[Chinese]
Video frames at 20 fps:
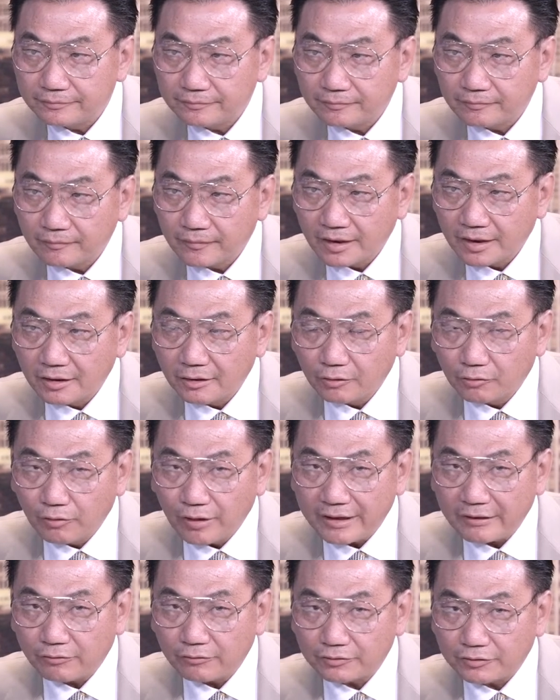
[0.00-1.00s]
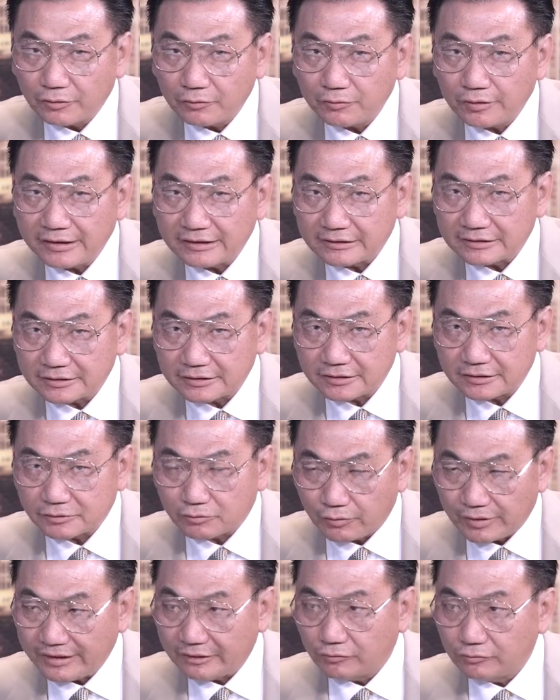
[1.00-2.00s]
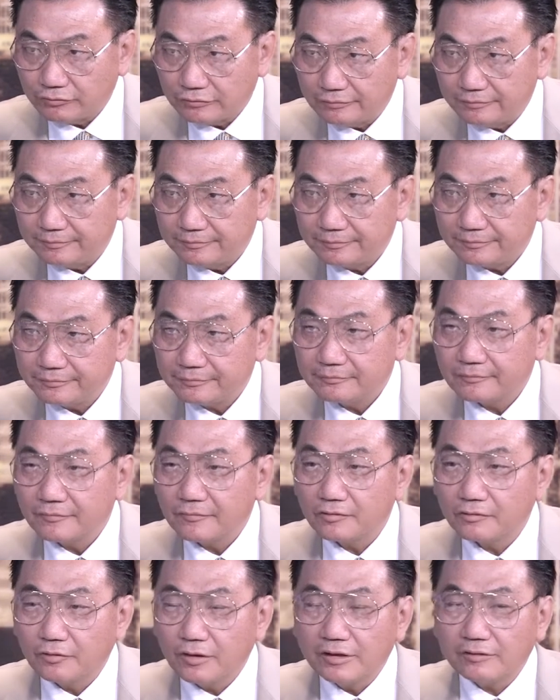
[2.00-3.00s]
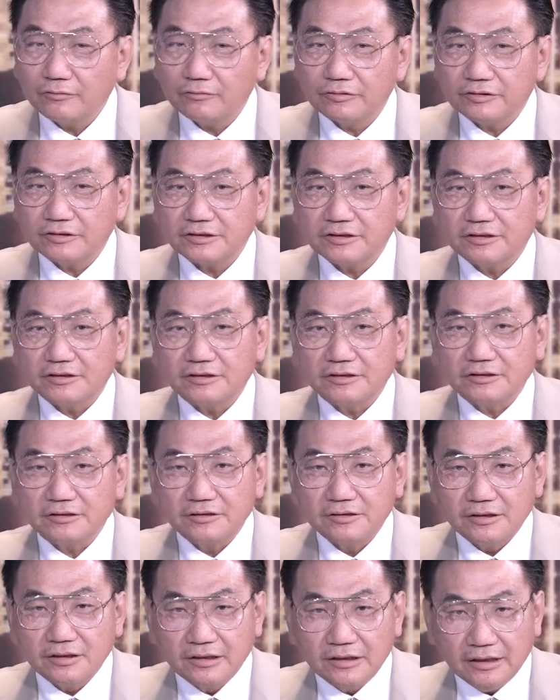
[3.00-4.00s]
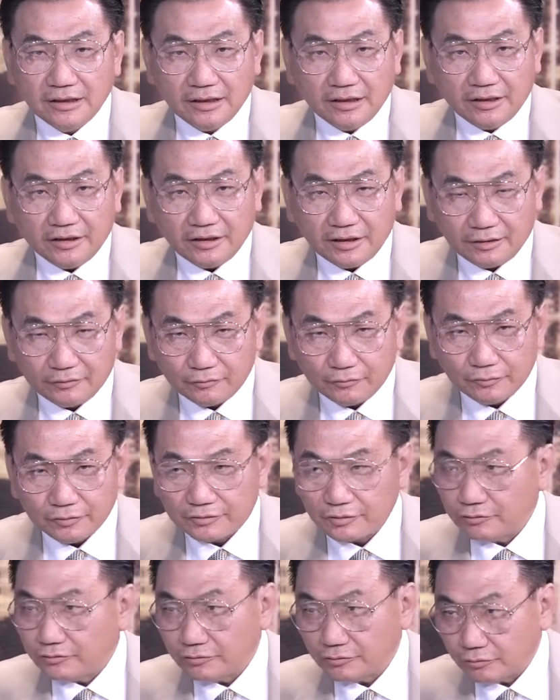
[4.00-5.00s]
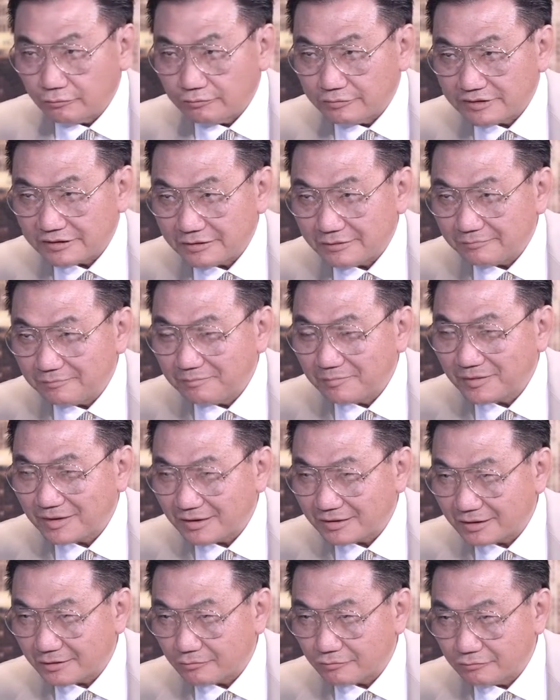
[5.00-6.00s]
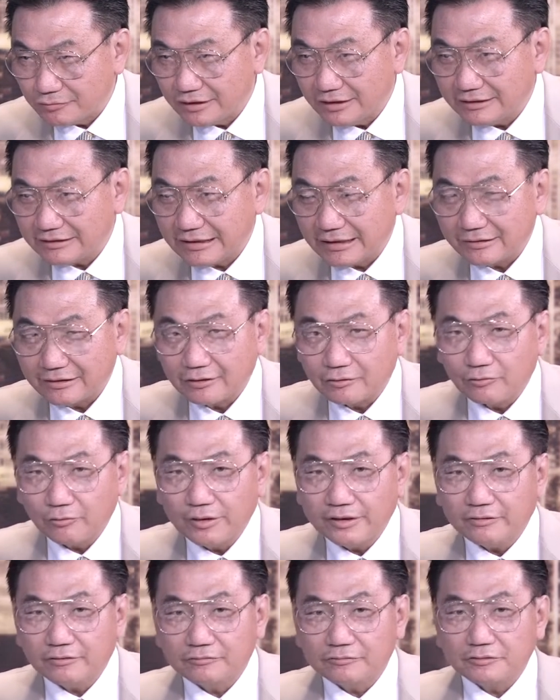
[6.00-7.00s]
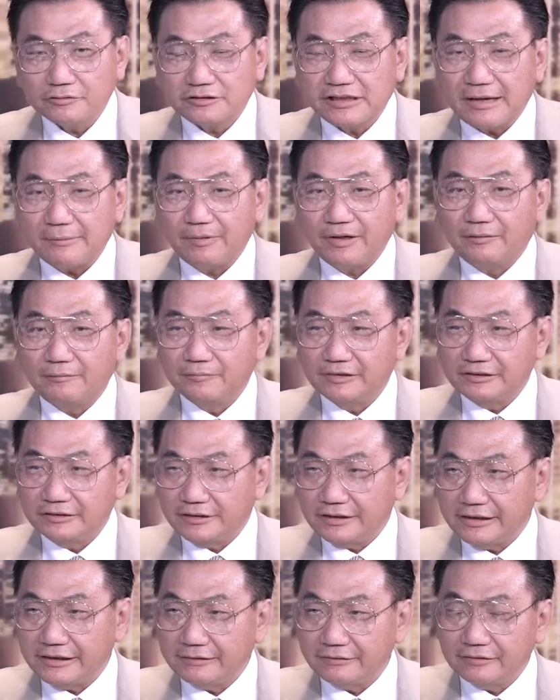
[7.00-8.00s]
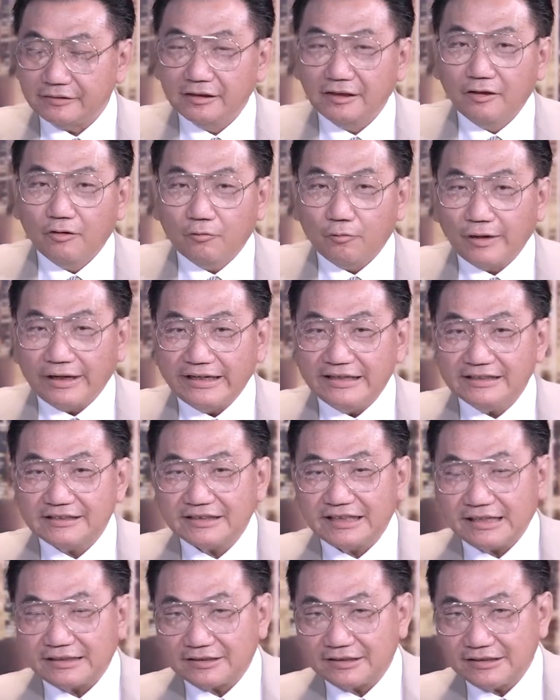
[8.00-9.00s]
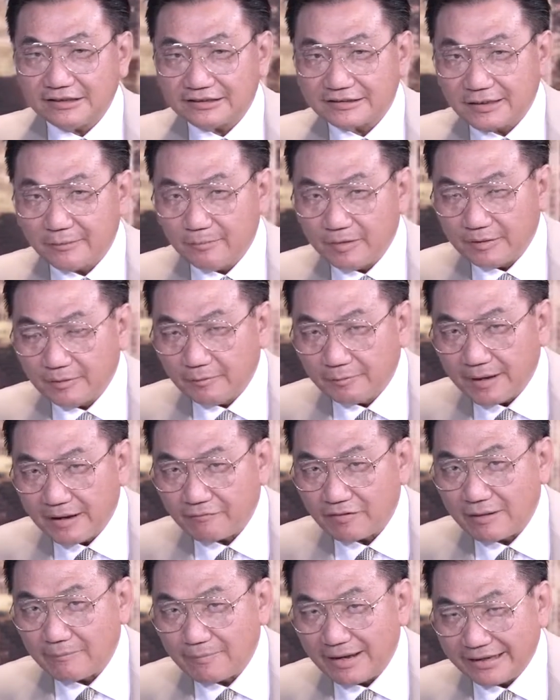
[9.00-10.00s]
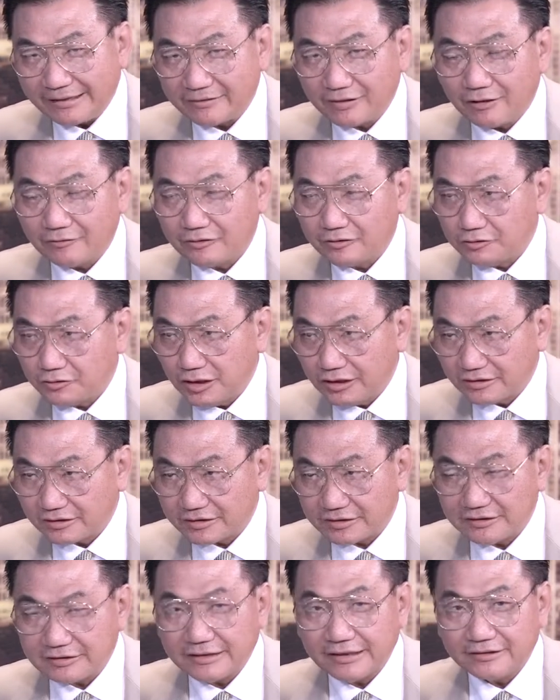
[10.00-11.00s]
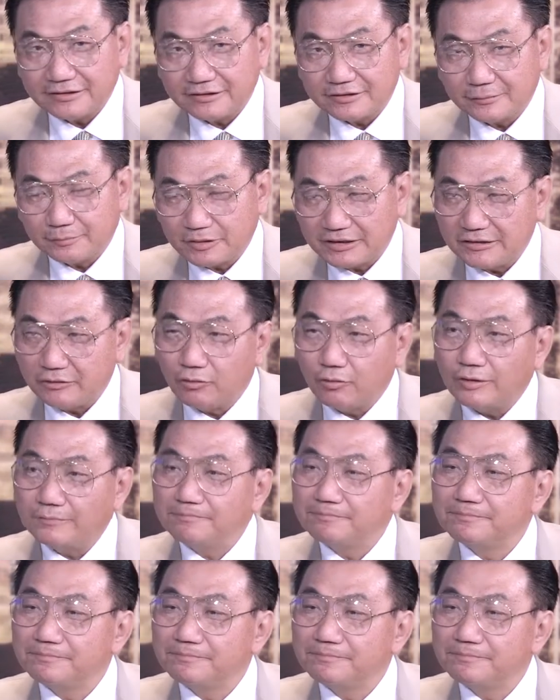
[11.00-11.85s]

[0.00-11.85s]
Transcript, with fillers: 嗯，硅谷永远是硅谷，硅谷是呃宇宙的中心，这是谷歌讲的。硅谷就代表明天，唯一在世界上没有办法买到的，就要时间，这是苹果。